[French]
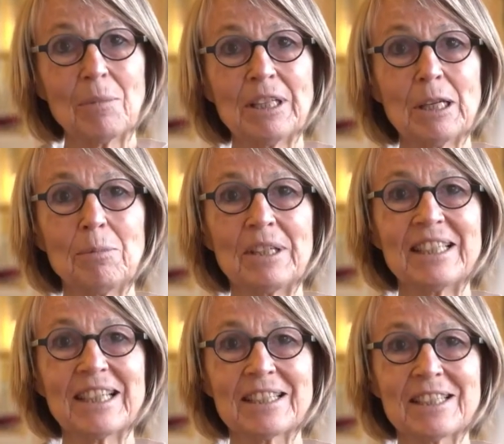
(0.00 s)
Madame
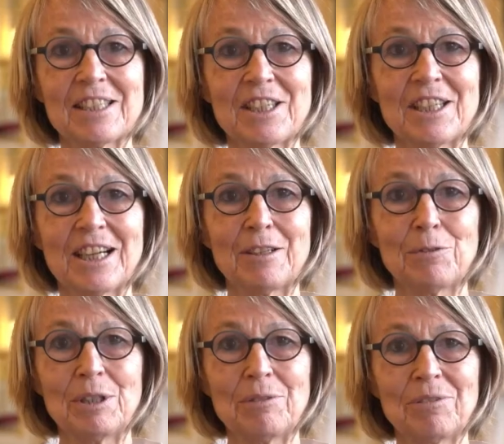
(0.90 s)
la Directrice
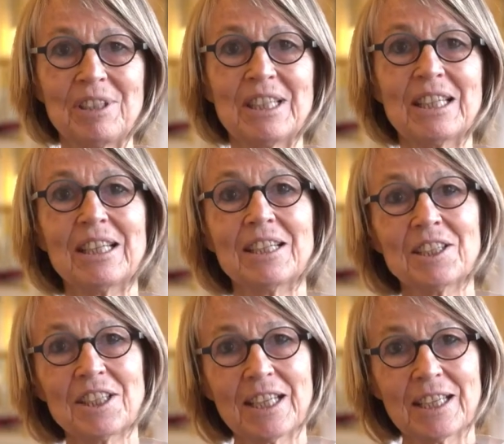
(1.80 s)
générale du défi,
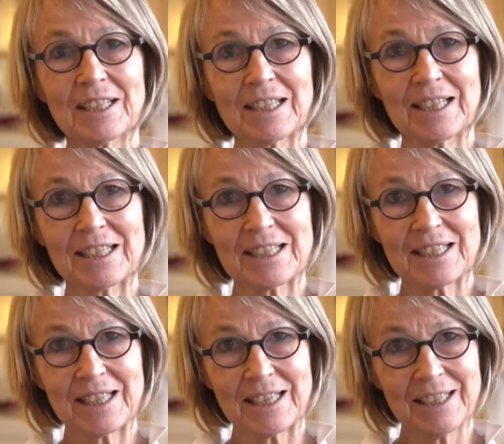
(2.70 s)
chère
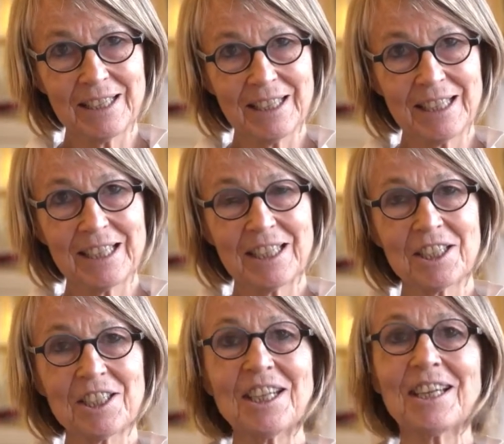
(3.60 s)
Clarisse Rey,
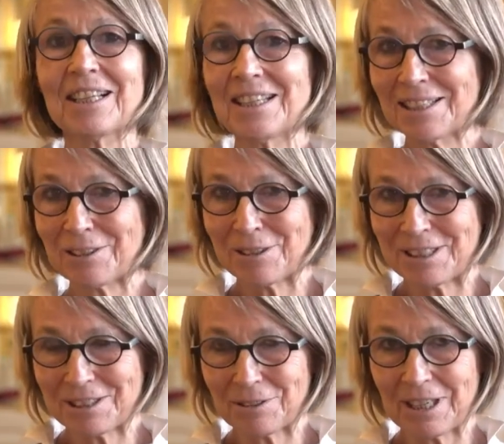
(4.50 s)
chère Lynn
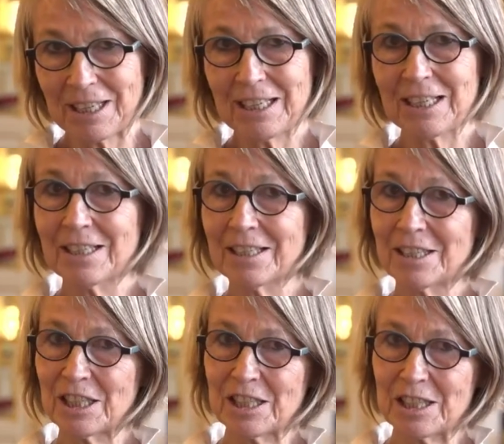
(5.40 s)
Cohen-Solal,
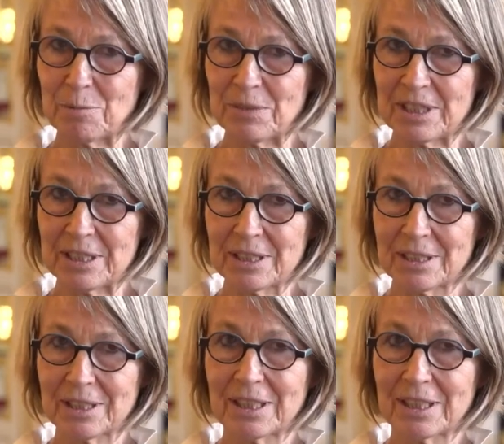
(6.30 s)
chers amis.